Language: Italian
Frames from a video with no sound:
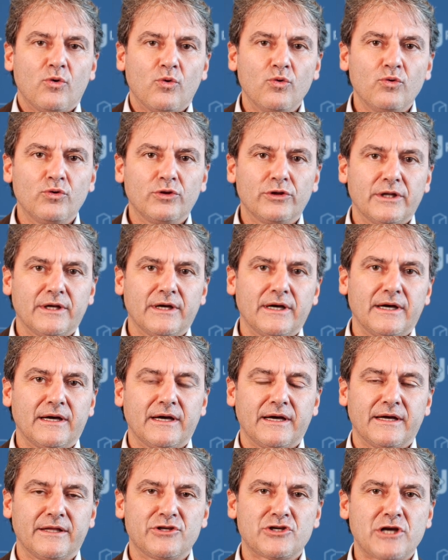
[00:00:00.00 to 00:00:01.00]
un,
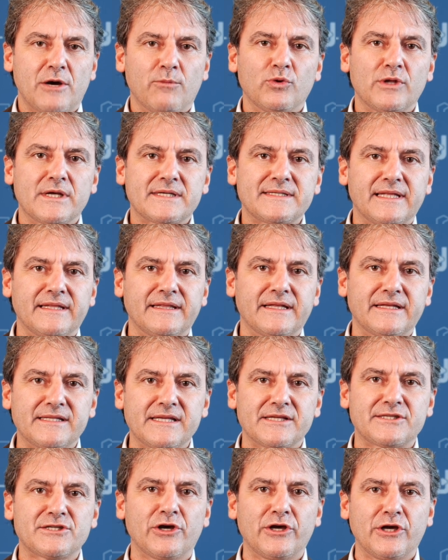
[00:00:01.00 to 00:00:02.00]
eh, diciamo una
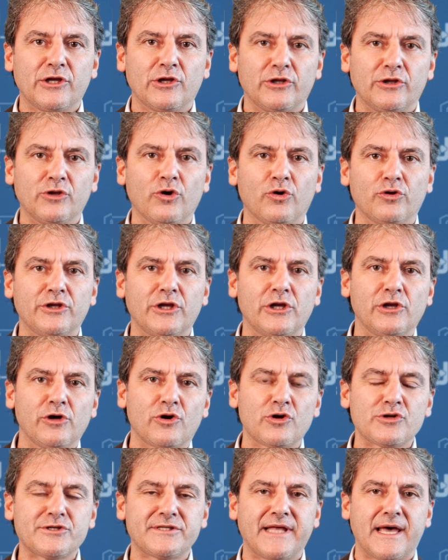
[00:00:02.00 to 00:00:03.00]
standardizzazione in ogni
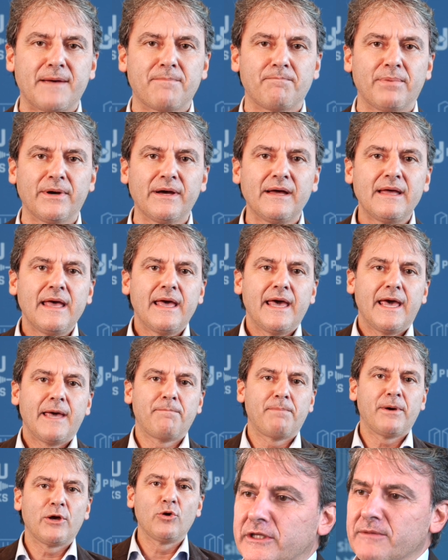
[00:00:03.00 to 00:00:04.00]
loro step e
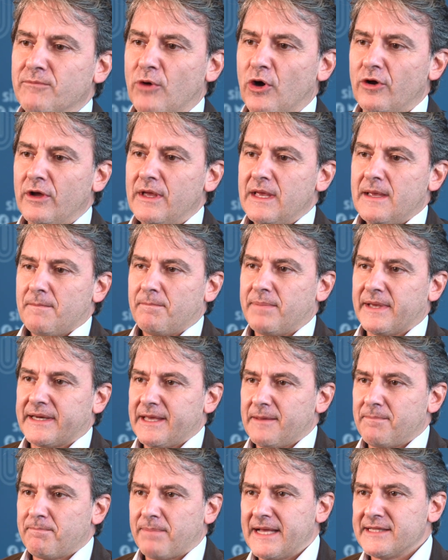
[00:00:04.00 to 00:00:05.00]
per ultimo,
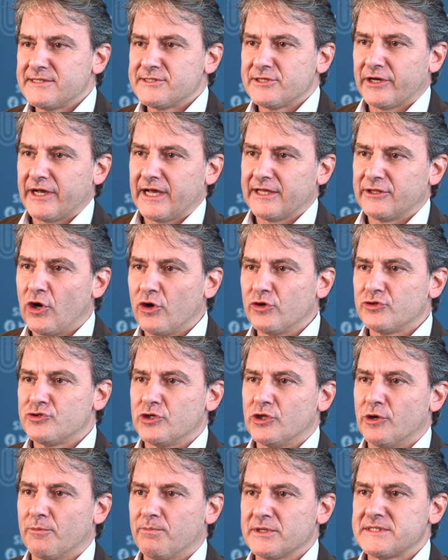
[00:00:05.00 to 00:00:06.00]
perché penso che ad
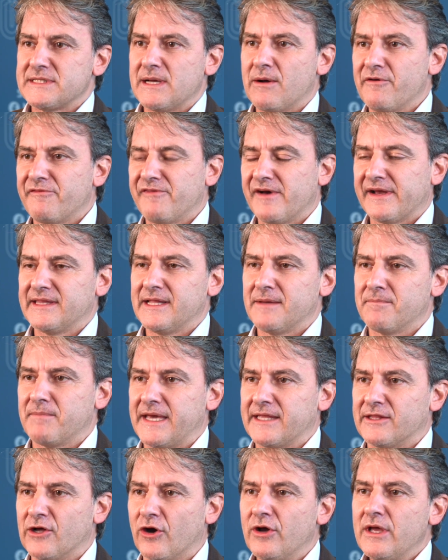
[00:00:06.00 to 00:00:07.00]
oggi non possiamo
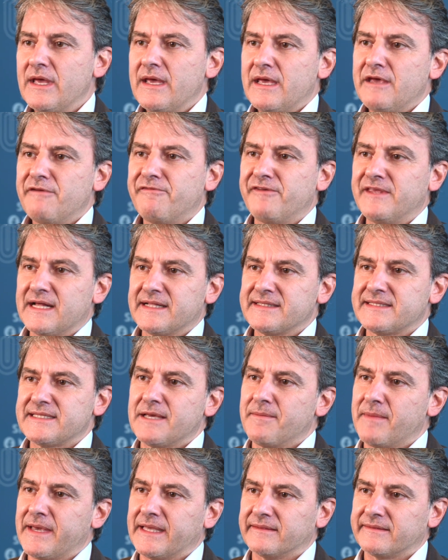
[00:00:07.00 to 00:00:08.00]
farne a meno, i
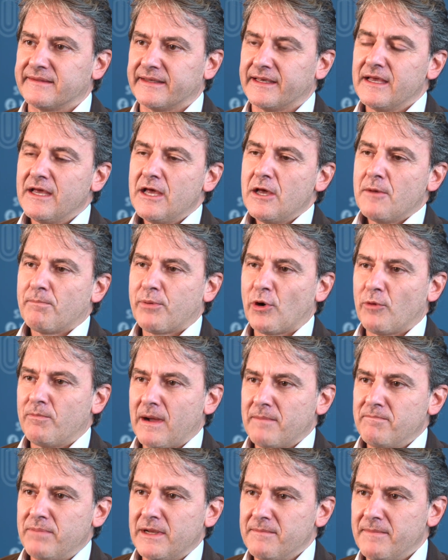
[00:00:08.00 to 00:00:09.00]
finanziamenti.
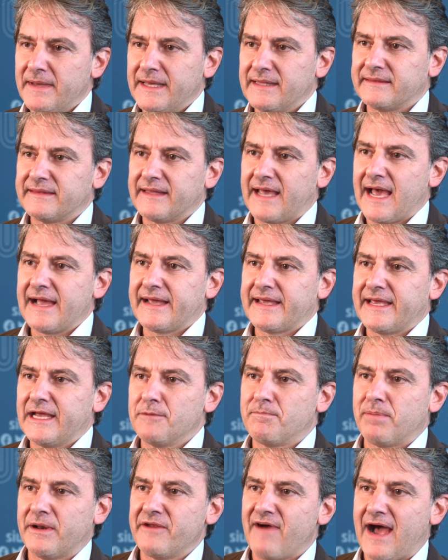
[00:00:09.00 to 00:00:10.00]
Probabilmente
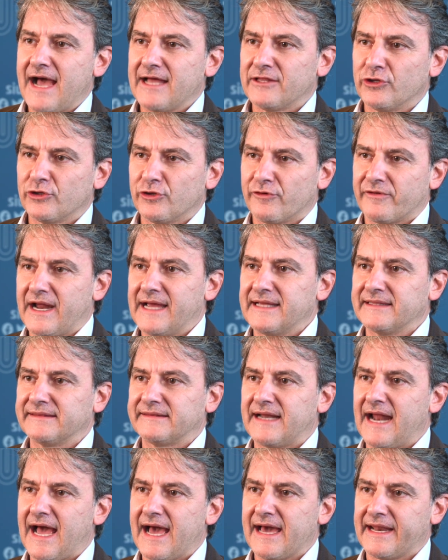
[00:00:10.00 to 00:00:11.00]
anche il privato
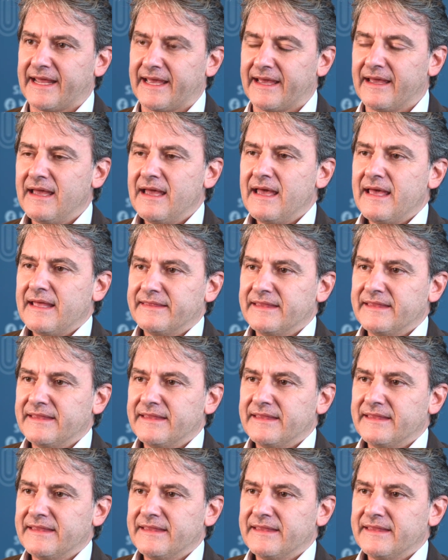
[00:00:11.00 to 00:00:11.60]
dovrà entrare